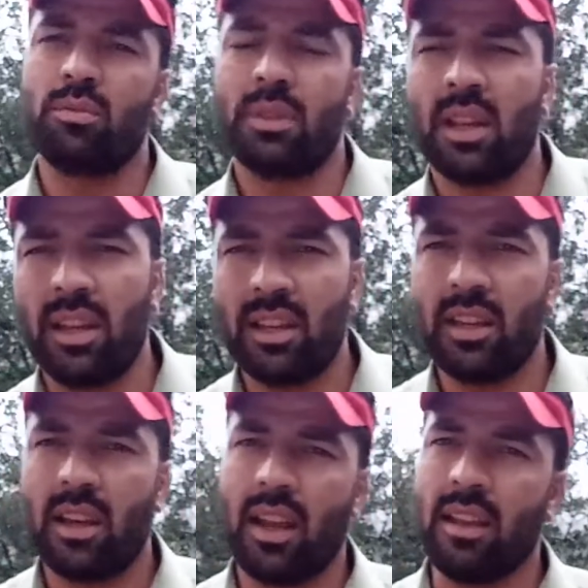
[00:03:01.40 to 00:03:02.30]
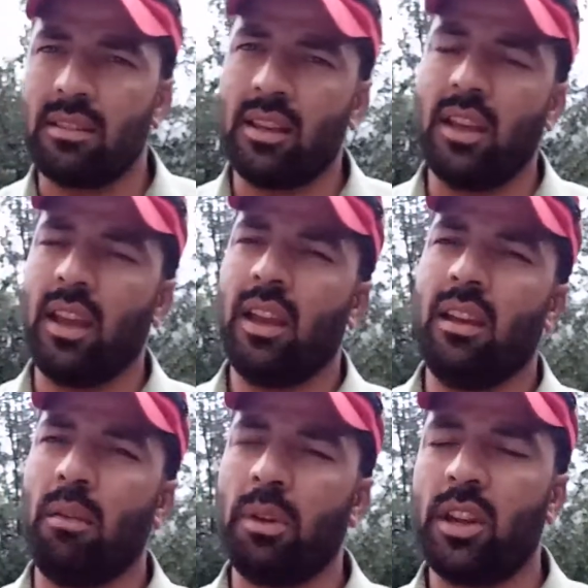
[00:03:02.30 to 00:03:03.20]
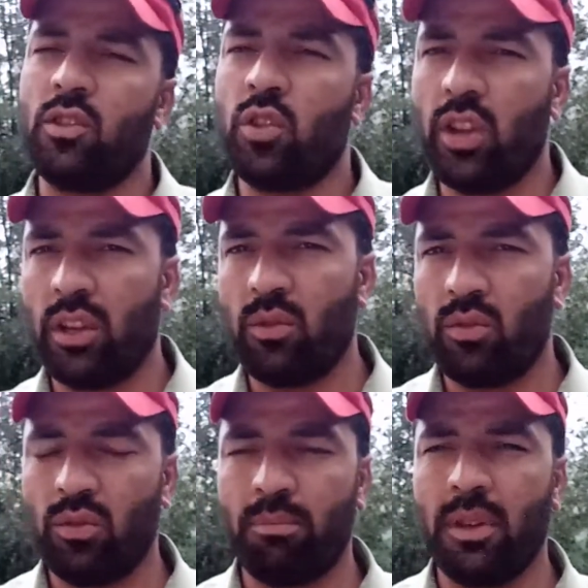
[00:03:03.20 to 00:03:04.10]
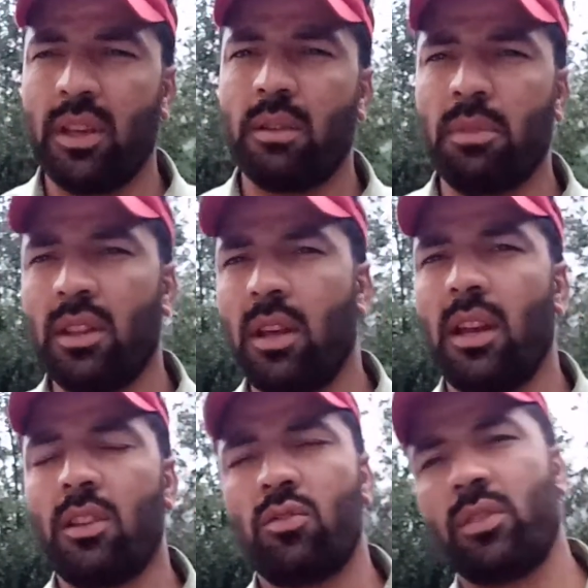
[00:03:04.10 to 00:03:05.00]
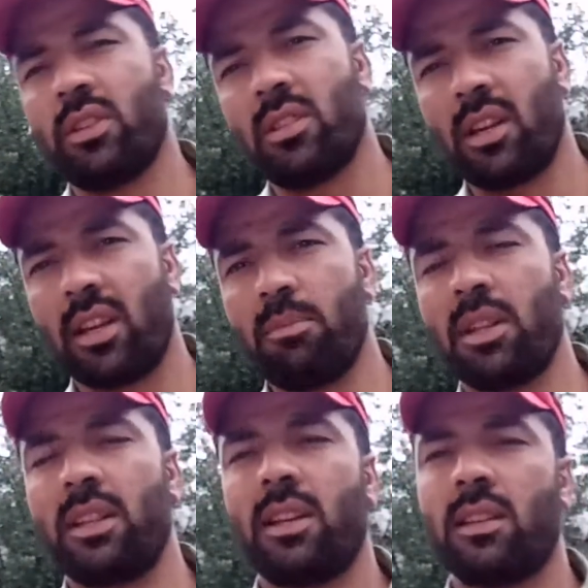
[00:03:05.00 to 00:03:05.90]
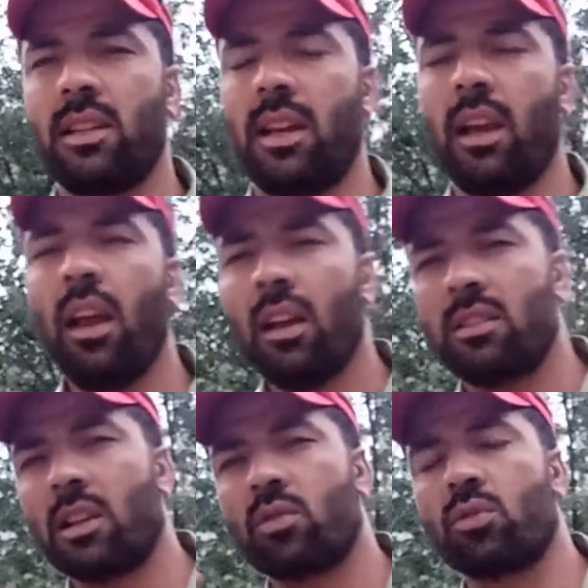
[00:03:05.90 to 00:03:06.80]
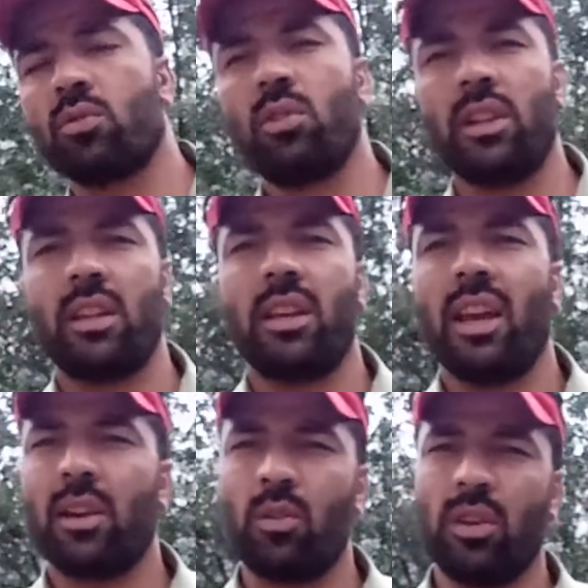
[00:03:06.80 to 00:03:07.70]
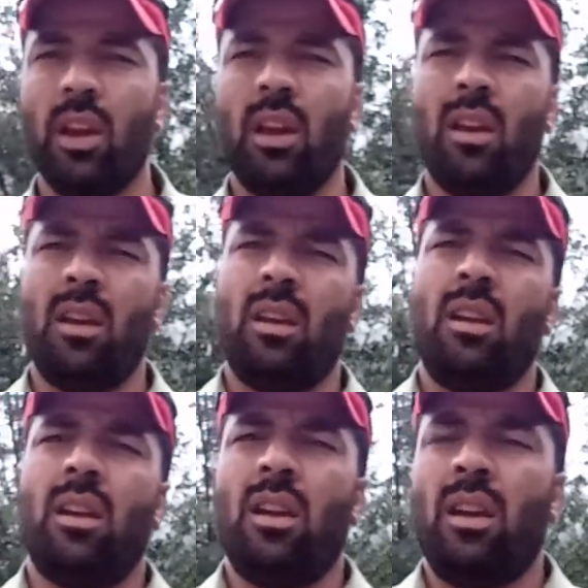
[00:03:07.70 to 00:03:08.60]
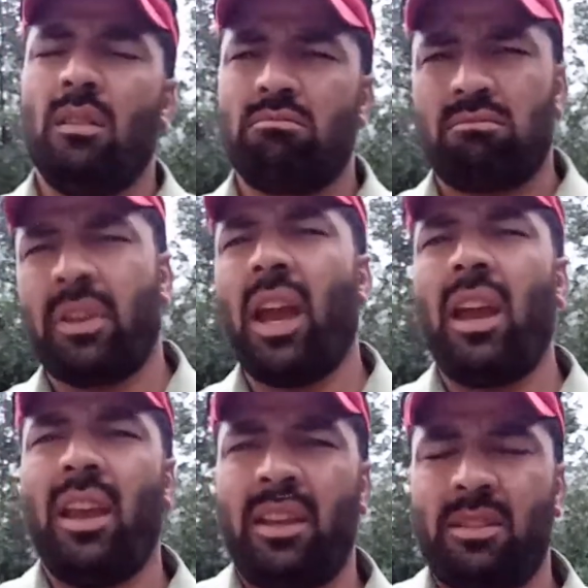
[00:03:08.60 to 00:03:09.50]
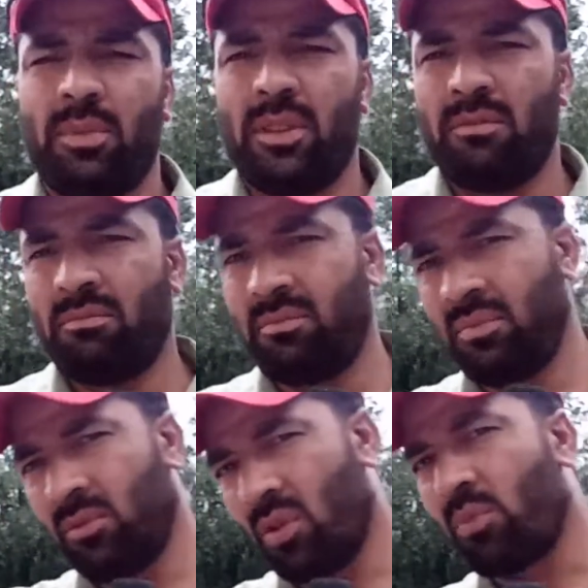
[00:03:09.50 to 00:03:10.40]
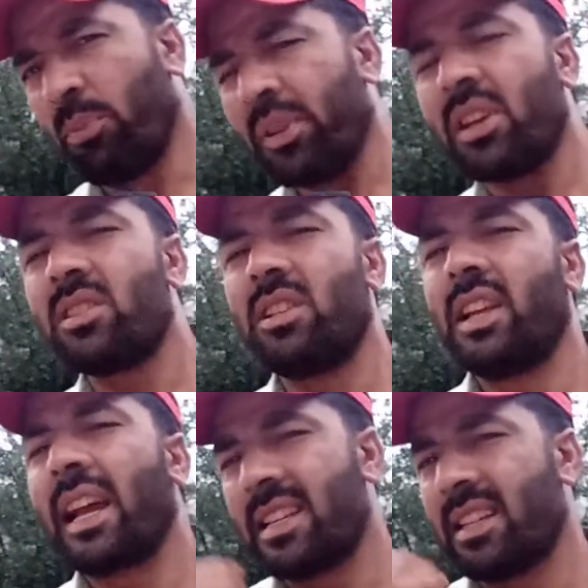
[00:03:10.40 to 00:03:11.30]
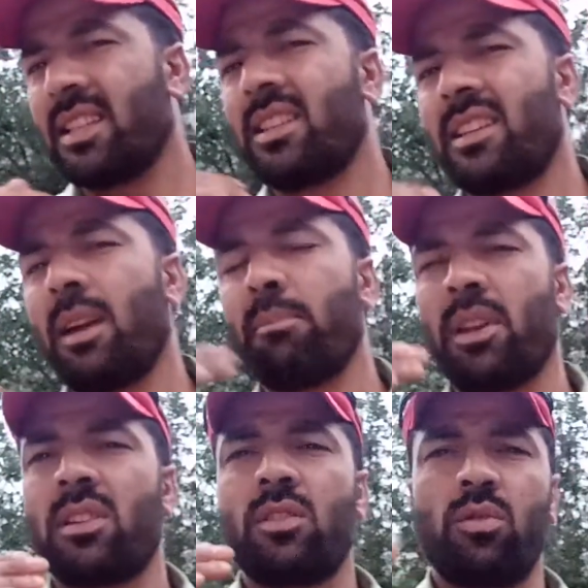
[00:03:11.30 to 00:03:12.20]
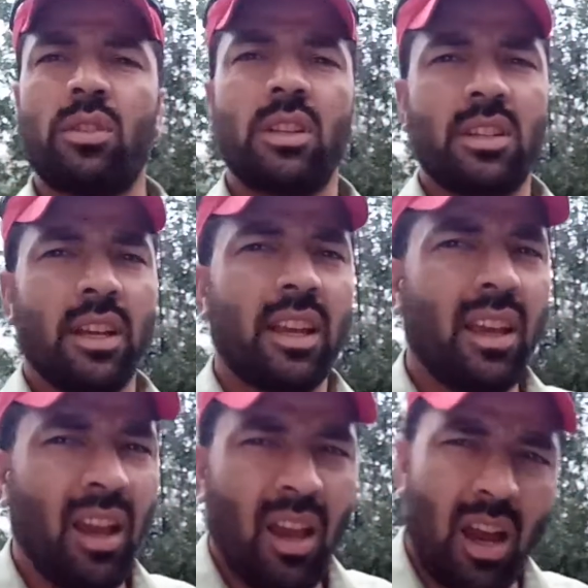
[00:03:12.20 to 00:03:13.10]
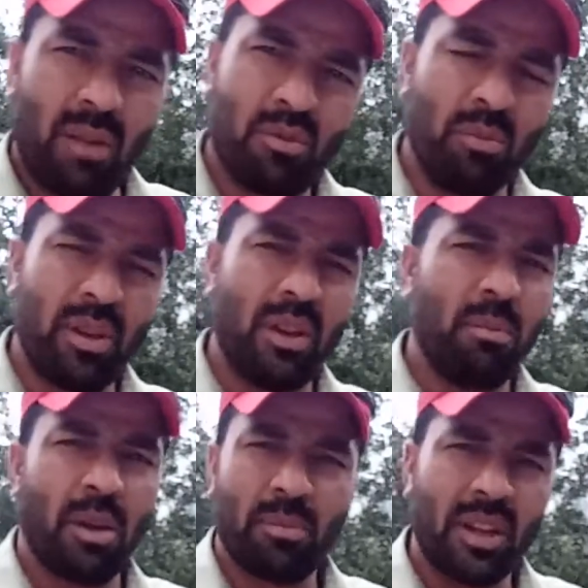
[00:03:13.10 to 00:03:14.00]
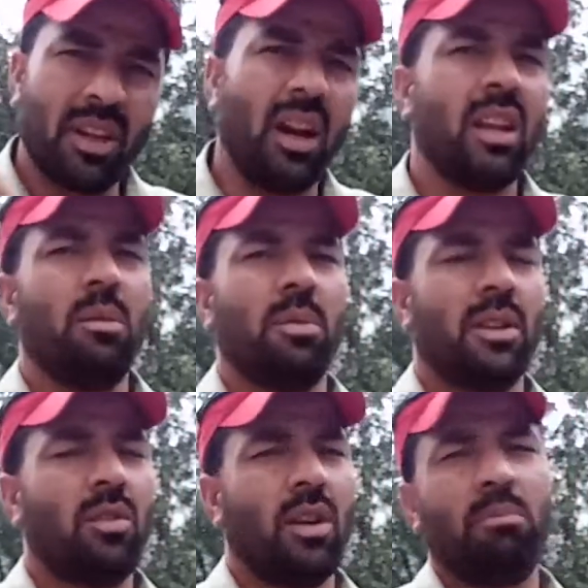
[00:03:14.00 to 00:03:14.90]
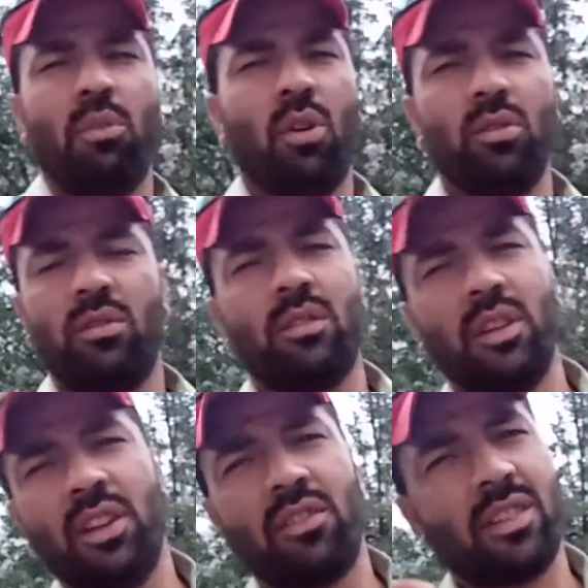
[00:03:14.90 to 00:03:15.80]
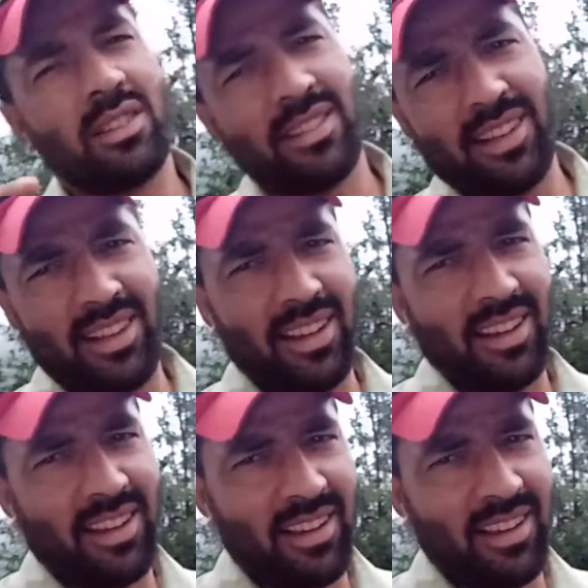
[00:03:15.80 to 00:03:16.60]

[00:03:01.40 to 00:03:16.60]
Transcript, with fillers: को बताएं कि यार ऐसे है हमारे जो है यूट्यूब पे एक बंदा है जो इस तरह की बातें करता है ज़रा इसको सुन लेते हैं यार कोई क्या है इसमें तो आपको पता चल जाएगा जैसे जैसे आप मेरे साथ जुड़ते जाएंगे आपको मेरी मैं अपनी कहानी भी बताऊँगा बहुत इंटरेस्टिंग है